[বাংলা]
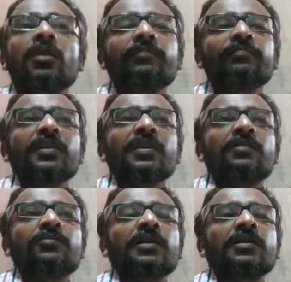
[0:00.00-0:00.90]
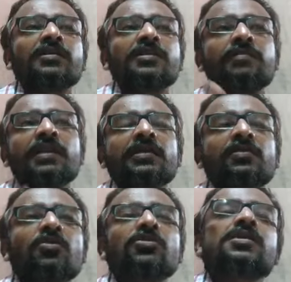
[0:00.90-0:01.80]
হয় ফ্যাটের যে মেইন
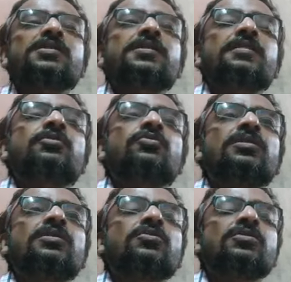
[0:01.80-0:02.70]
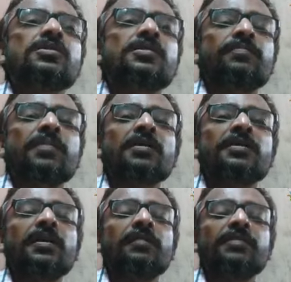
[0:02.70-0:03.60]
কজটা সেটা আমি তুলে ধরছি যে পাখিকে